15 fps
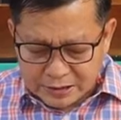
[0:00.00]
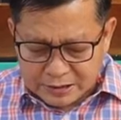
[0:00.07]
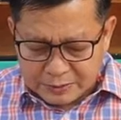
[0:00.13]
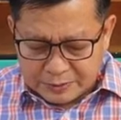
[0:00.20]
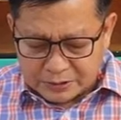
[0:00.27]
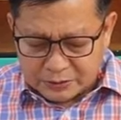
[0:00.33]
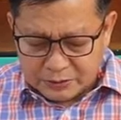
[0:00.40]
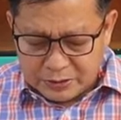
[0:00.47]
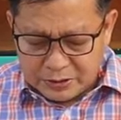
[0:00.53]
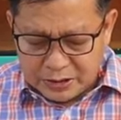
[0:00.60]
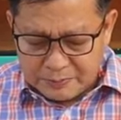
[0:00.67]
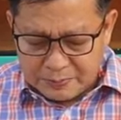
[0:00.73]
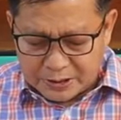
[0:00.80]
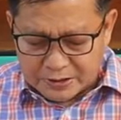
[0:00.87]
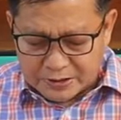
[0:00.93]
sa
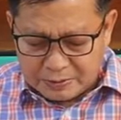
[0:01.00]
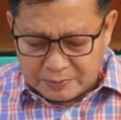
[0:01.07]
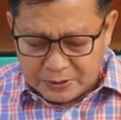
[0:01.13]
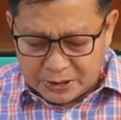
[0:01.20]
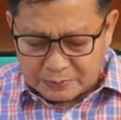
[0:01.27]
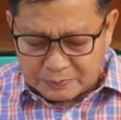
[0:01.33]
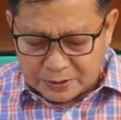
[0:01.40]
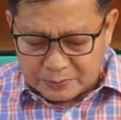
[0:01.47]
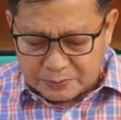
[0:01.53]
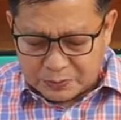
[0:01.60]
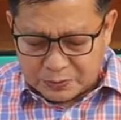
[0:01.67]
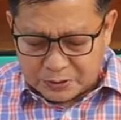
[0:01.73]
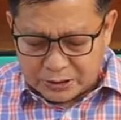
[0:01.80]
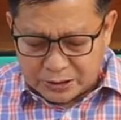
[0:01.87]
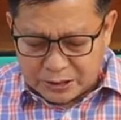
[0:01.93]
patuloy na pagsamba at
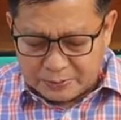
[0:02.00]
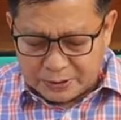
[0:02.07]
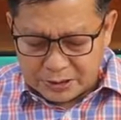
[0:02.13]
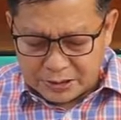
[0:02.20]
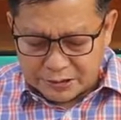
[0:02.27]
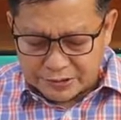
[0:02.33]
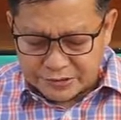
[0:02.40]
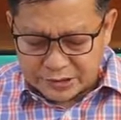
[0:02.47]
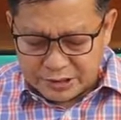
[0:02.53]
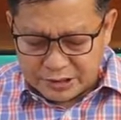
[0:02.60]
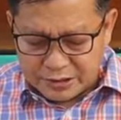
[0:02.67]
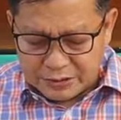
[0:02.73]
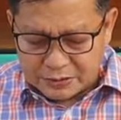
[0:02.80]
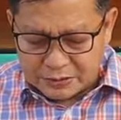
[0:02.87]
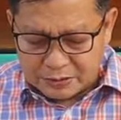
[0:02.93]
pagpuri namin sa
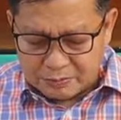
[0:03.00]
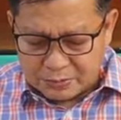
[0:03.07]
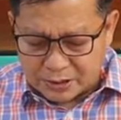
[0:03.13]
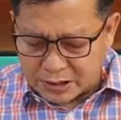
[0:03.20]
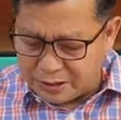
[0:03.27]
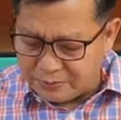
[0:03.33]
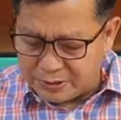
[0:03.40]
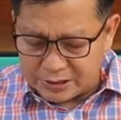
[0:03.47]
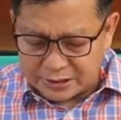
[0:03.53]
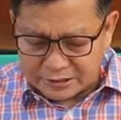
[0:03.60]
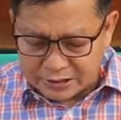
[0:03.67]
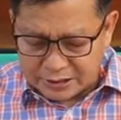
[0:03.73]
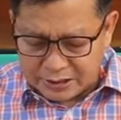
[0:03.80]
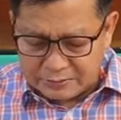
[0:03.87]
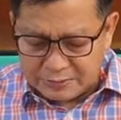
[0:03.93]
inyo,
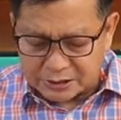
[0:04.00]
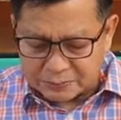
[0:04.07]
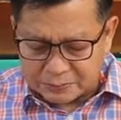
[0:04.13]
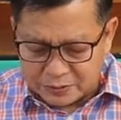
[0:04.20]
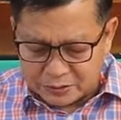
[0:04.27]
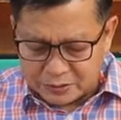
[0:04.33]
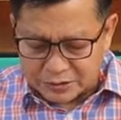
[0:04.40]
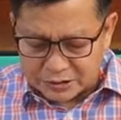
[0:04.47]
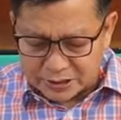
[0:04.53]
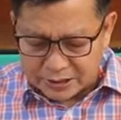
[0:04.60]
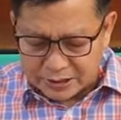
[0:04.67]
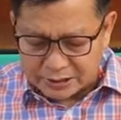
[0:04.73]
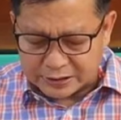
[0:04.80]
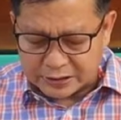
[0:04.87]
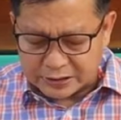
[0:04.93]
maraming salamat po sa
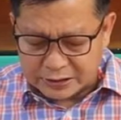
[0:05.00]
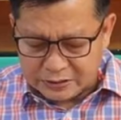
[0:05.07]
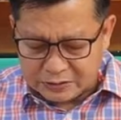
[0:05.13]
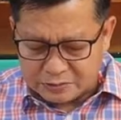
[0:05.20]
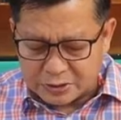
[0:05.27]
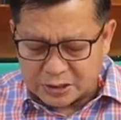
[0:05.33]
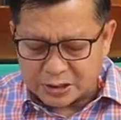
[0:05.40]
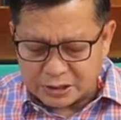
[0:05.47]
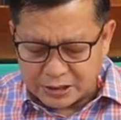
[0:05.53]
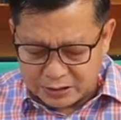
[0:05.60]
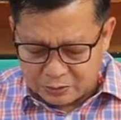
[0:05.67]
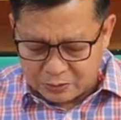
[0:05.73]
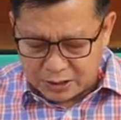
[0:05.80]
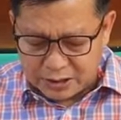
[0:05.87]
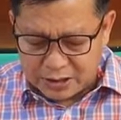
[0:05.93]
lahat ng inyong mga
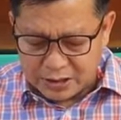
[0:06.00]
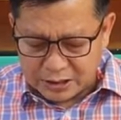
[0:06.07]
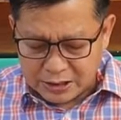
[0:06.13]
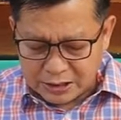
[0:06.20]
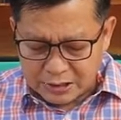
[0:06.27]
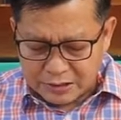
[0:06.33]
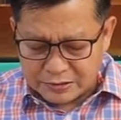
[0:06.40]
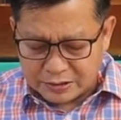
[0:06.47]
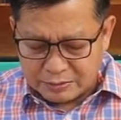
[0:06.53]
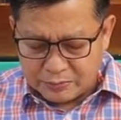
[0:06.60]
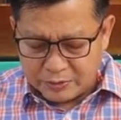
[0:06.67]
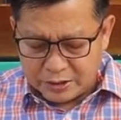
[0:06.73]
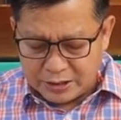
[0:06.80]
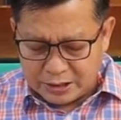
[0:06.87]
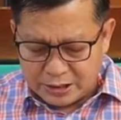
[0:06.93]
ginawa sa
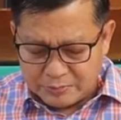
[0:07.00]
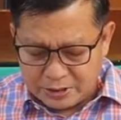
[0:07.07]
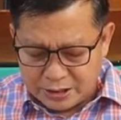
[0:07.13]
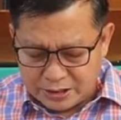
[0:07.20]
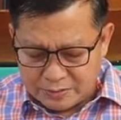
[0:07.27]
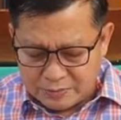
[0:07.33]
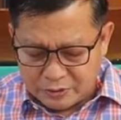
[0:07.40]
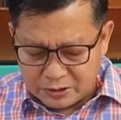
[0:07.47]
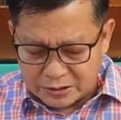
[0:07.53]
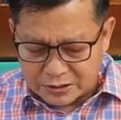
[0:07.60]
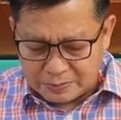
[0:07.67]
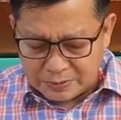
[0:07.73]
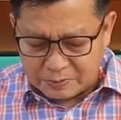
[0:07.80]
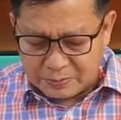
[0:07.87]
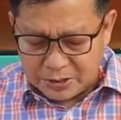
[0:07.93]
buhay namin
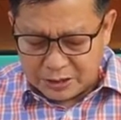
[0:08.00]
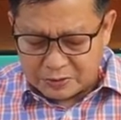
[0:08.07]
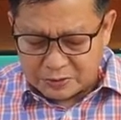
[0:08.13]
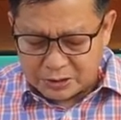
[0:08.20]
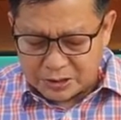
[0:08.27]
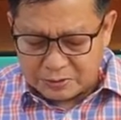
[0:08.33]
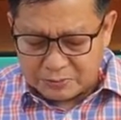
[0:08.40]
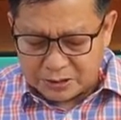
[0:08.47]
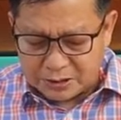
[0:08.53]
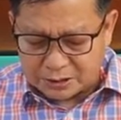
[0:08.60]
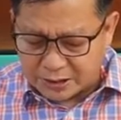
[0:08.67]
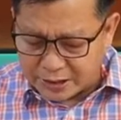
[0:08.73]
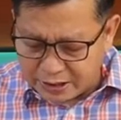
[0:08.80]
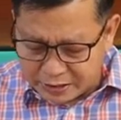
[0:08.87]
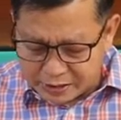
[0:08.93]
mula sa pagbangon namin.
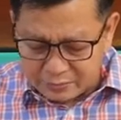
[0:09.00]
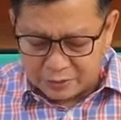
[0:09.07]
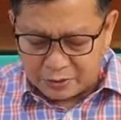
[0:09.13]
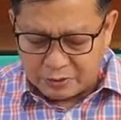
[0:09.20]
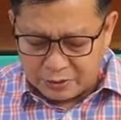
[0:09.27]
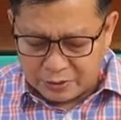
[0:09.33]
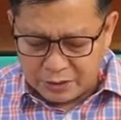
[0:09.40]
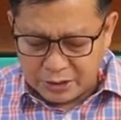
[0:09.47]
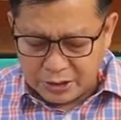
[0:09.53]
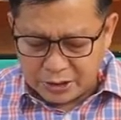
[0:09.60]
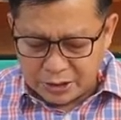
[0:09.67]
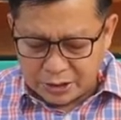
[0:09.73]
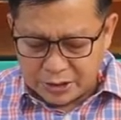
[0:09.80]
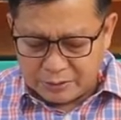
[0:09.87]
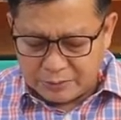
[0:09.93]
At hayaan mo
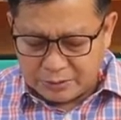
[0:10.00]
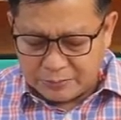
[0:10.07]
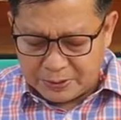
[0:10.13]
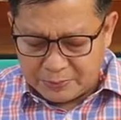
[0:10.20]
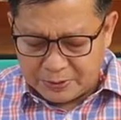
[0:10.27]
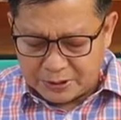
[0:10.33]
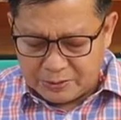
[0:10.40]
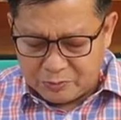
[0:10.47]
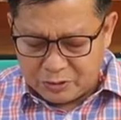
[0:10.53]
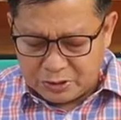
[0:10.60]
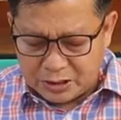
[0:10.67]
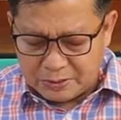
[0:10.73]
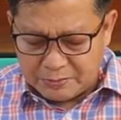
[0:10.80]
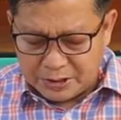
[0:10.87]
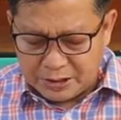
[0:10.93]
na
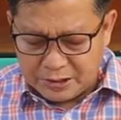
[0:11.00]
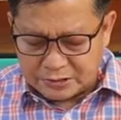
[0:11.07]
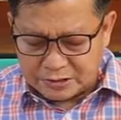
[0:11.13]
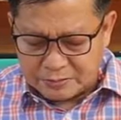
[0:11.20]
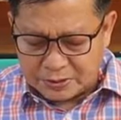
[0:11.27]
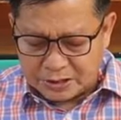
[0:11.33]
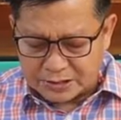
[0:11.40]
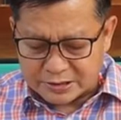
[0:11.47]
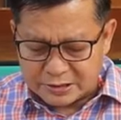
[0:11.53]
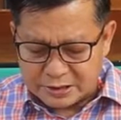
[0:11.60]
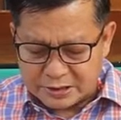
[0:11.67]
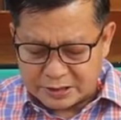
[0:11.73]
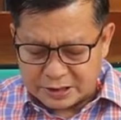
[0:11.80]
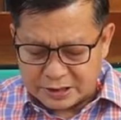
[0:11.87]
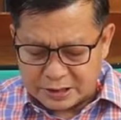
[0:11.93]
magpapanimula kami sa mga
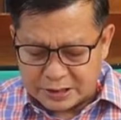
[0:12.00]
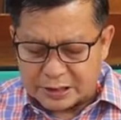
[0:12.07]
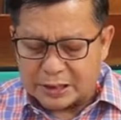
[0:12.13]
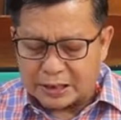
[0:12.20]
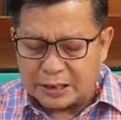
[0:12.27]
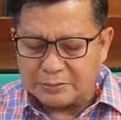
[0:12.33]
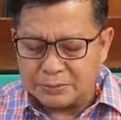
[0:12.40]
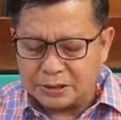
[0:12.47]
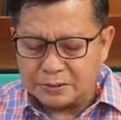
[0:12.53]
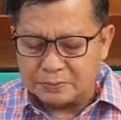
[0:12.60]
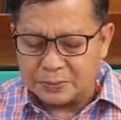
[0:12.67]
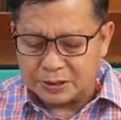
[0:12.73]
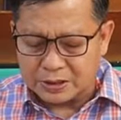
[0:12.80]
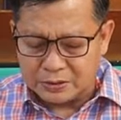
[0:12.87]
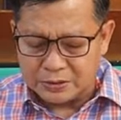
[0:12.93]
salita ng
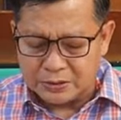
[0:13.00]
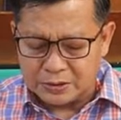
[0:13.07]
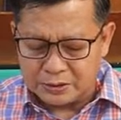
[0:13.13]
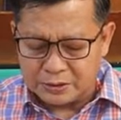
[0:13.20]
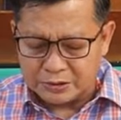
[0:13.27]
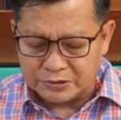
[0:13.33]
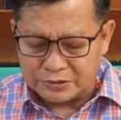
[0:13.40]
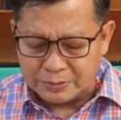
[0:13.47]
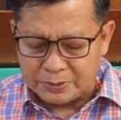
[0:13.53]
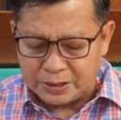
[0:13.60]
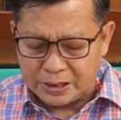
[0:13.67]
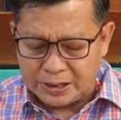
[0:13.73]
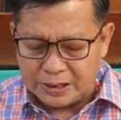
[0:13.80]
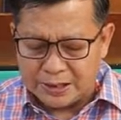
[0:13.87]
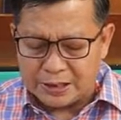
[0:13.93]
aming Panginoon Diyos. Sa
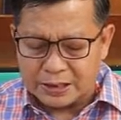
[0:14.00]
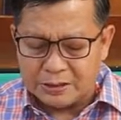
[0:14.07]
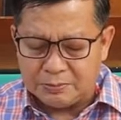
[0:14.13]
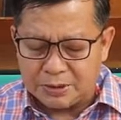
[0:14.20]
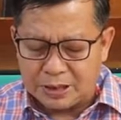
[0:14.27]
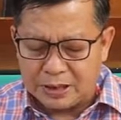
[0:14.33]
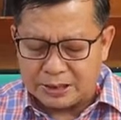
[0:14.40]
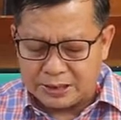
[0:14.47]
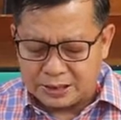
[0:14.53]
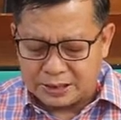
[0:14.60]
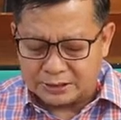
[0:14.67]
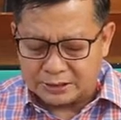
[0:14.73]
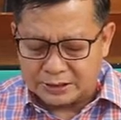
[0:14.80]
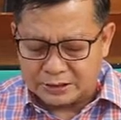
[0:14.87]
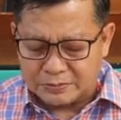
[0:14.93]
pangalan ng Ama,
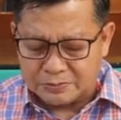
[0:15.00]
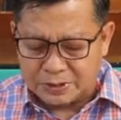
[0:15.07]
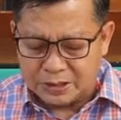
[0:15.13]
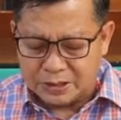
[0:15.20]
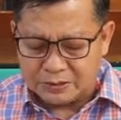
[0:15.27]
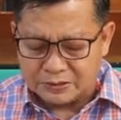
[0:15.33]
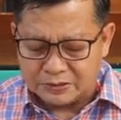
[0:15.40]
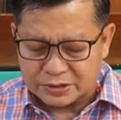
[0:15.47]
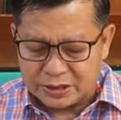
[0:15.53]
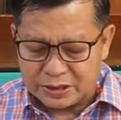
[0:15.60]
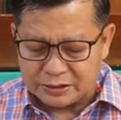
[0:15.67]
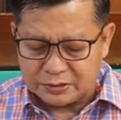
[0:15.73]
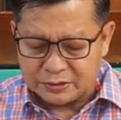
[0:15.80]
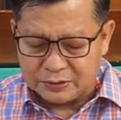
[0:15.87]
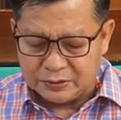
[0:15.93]
Anak at ng Espiritu
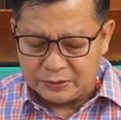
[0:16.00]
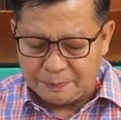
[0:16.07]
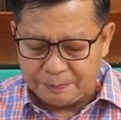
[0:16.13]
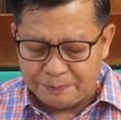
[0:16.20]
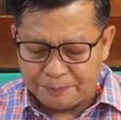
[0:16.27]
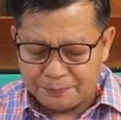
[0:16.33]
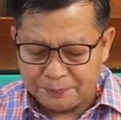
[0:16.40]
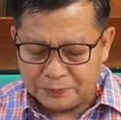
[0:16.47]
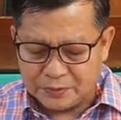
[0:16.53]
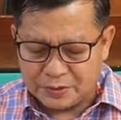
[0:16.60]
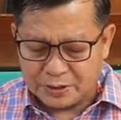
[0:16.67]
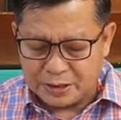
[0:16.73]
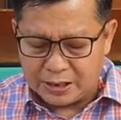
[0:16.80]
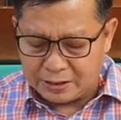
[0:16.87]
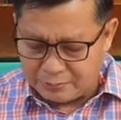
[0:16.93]
Santo.
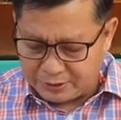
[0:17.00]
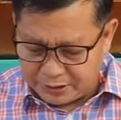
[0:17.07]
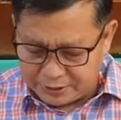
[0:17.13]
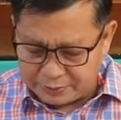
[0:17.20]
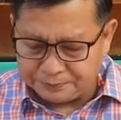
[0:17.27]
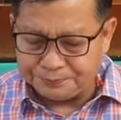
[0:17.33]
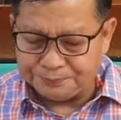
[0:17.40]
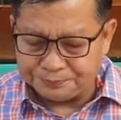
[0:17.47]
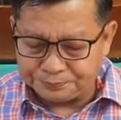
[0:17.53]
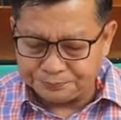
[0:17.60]
Amen.